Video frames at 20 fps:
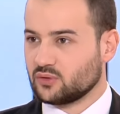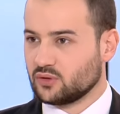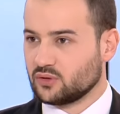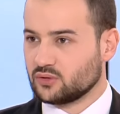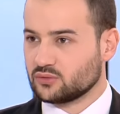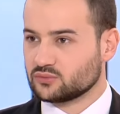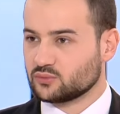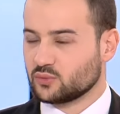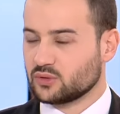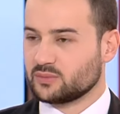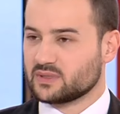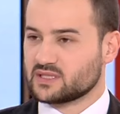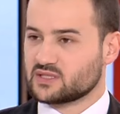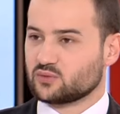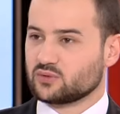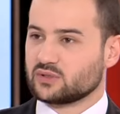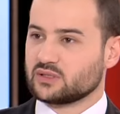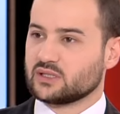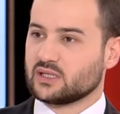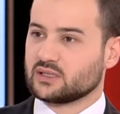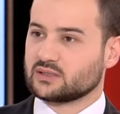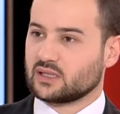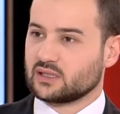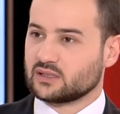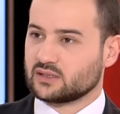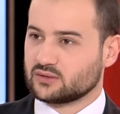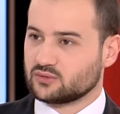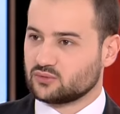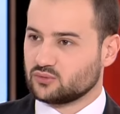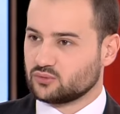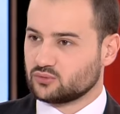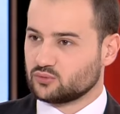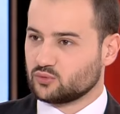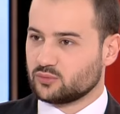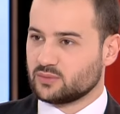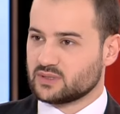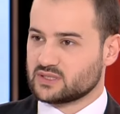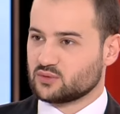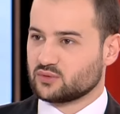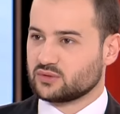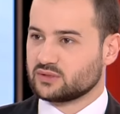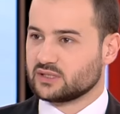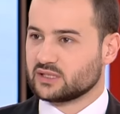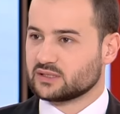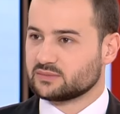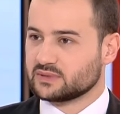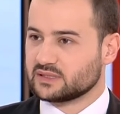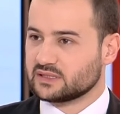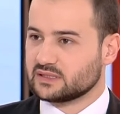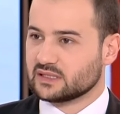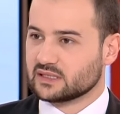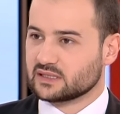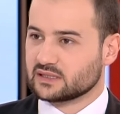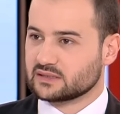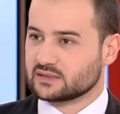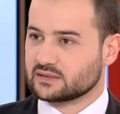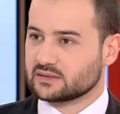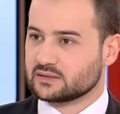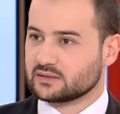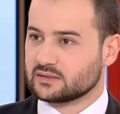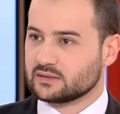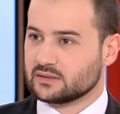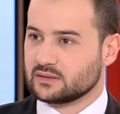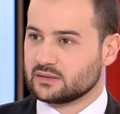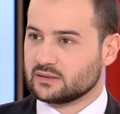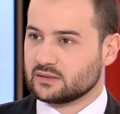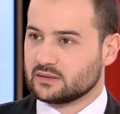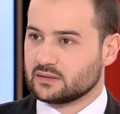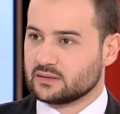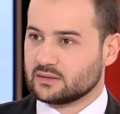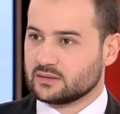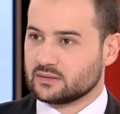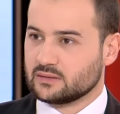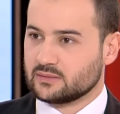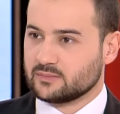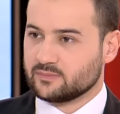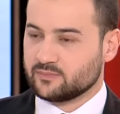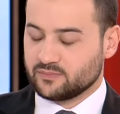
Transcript: هون والمسؤوليات على الحدود والمسؤوليات بالداخل فعلا